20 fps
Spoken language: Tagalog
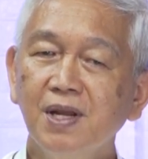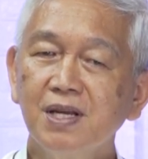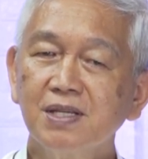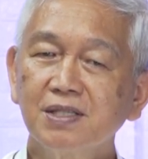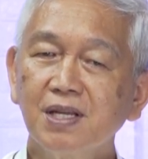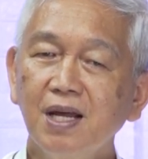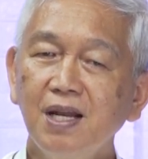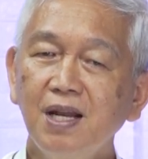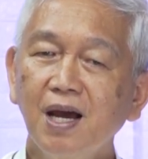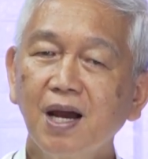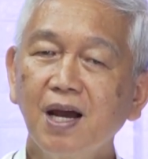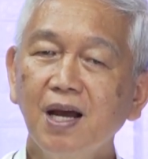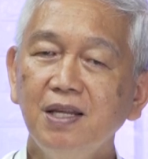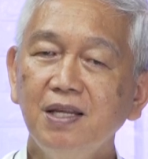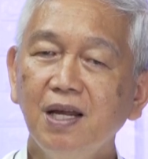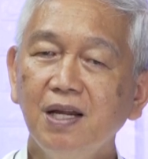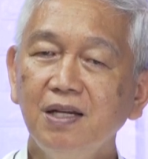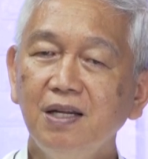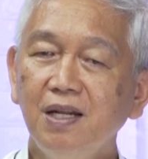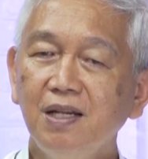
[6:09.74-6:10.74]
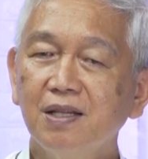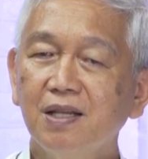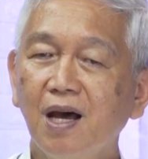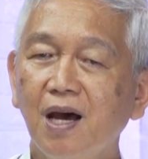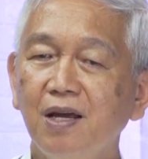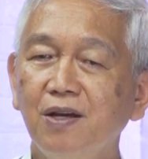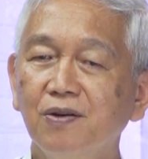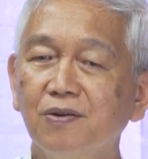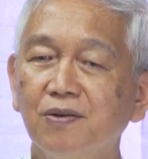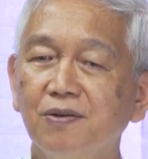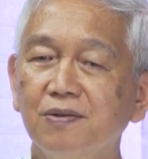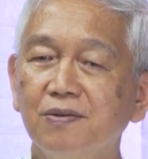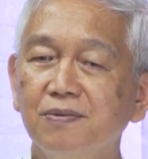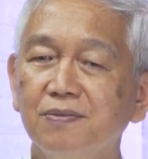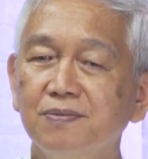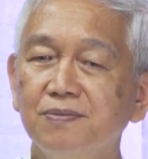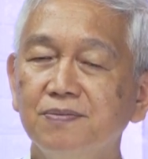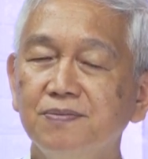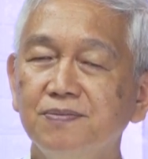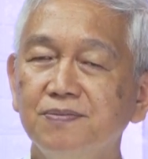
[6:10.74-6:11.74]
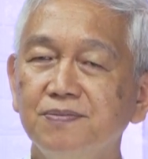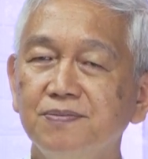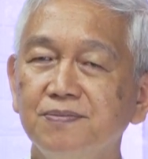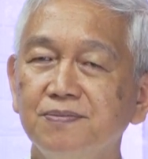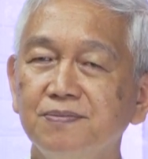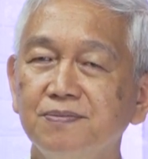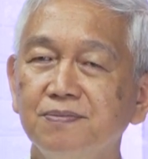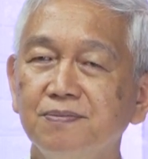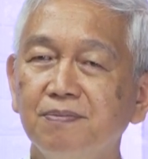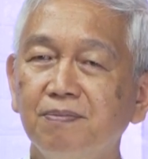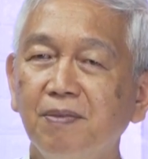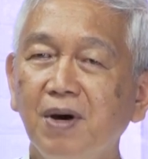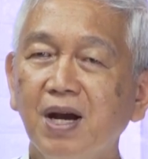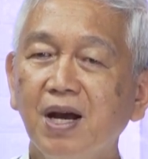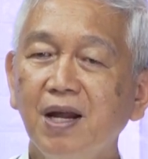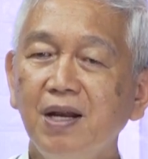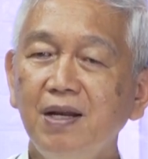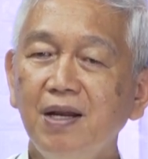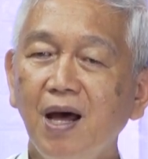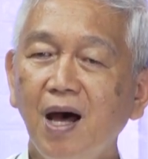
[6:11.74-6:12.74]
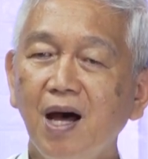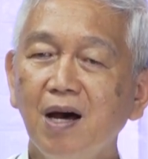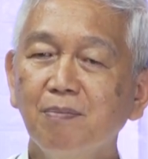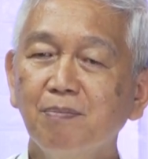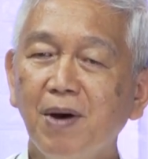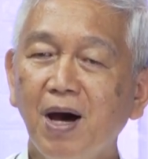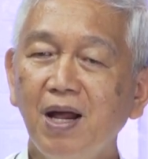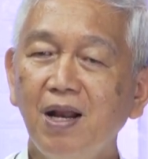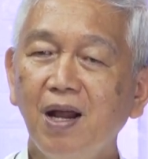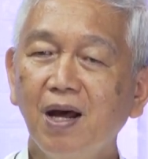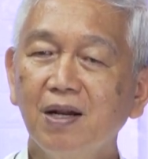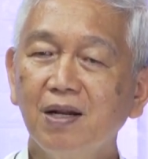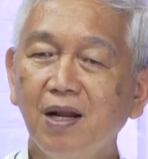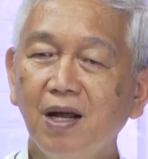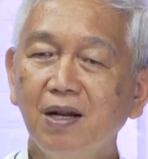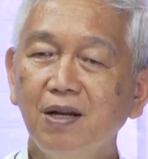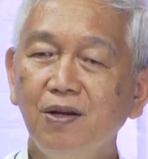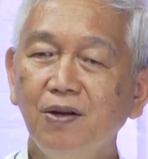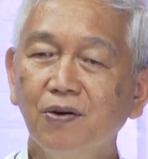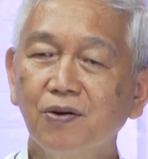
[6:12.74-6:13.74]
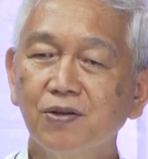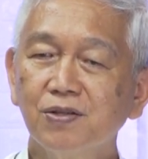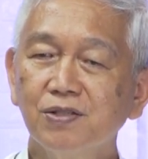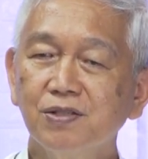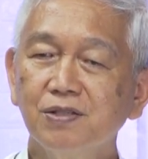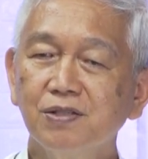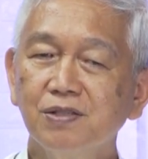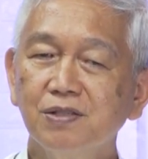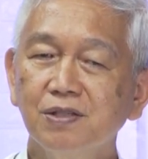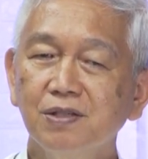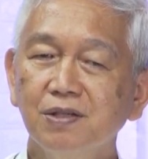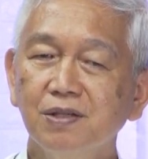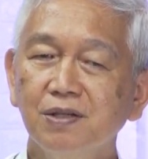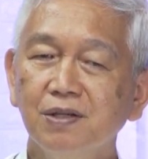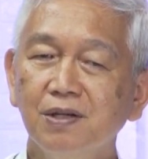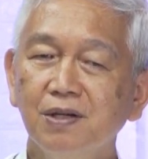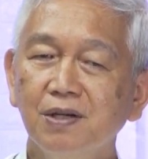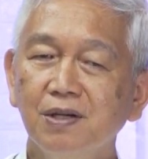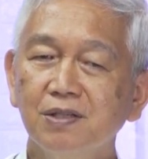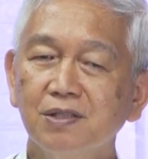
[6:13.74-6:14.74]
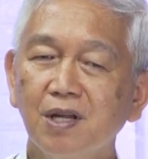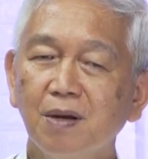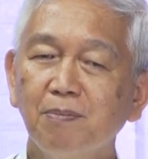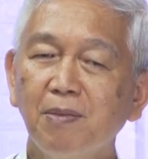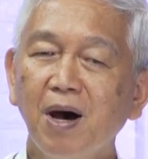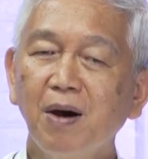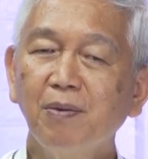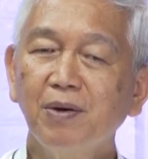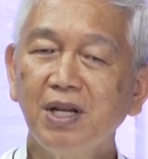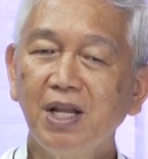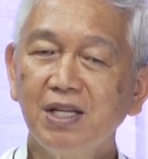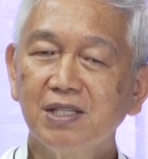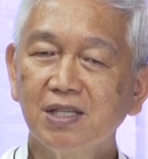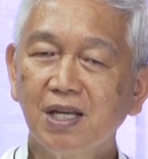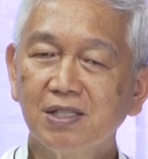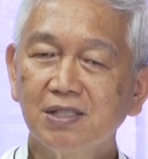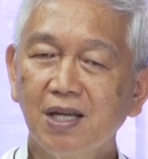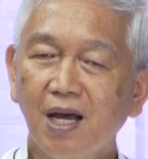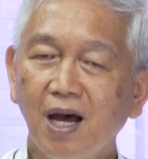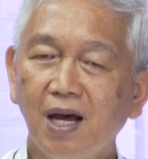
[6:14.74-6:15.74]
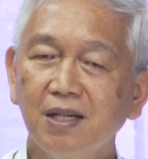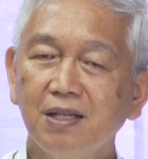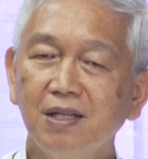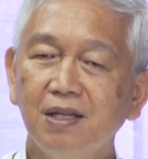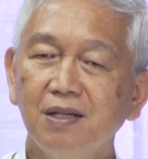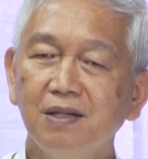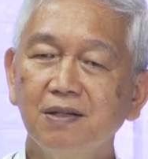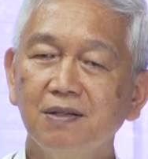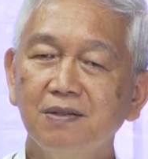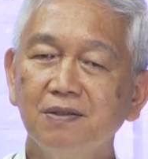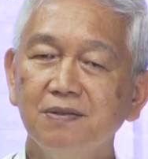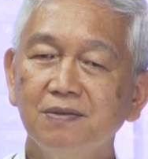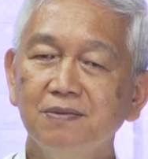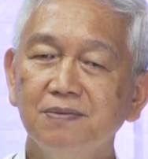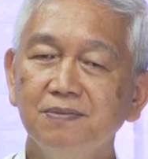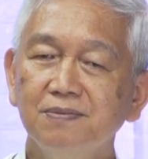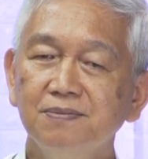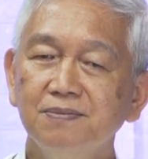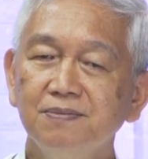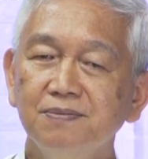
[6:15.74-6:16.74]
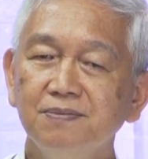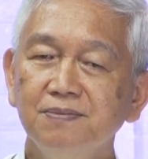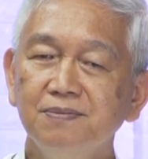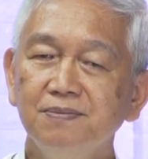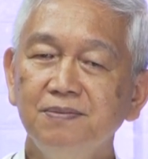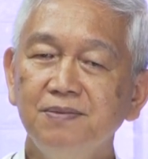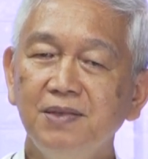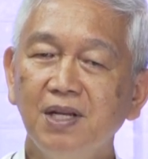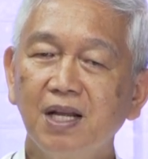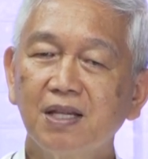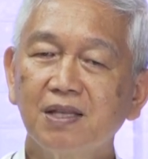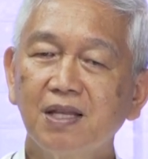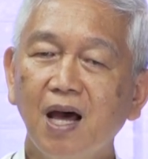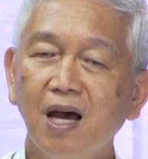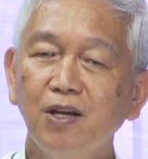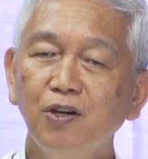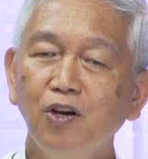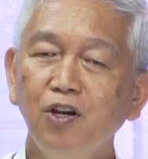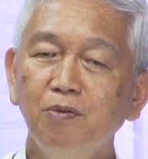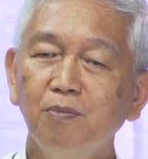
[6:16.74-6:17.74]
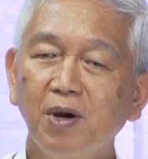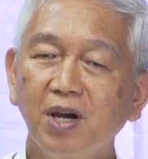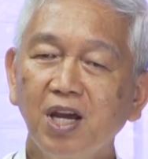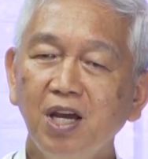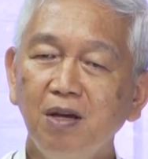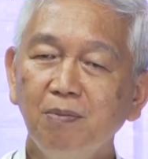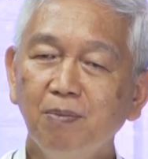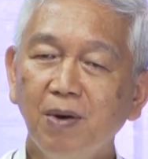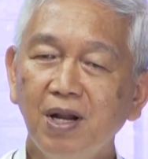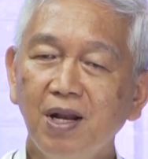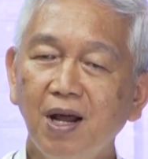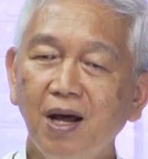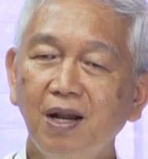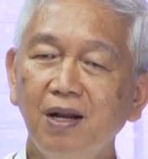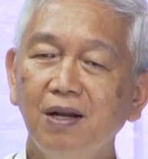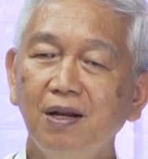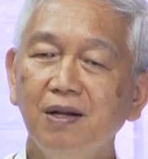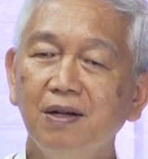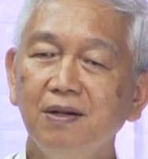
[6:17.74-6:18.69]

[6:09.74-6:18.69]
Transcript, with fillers: Sana ganyan din tayo. Maganda ang balak ng Diyos sa bawat isa sa atin na tayo'y maging banal,